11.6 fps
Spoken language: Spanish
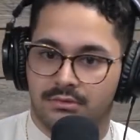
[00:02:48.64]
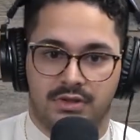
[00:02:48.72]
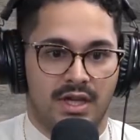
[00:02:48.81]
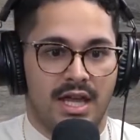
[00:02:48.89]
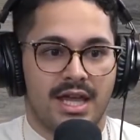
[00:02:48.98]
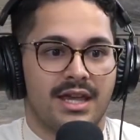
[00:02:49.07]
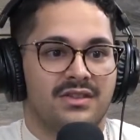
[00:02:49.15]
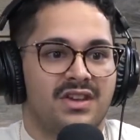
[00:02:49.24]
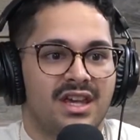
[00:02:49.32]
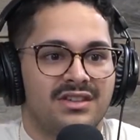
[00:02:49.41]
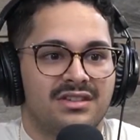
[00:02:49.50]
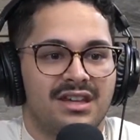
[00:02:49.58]
Si,
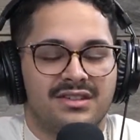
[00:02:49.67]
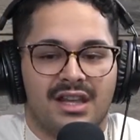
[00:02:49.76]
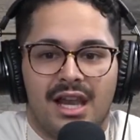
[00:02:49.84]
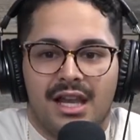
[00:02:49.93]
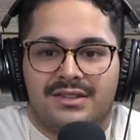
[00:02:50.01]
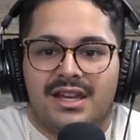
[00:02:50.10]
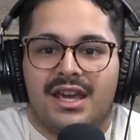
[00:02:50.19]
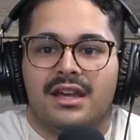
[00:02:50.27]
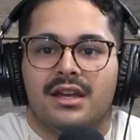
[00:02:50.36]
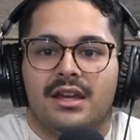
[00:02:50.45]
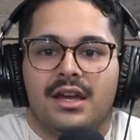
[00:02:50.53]
si eso es. No, eh,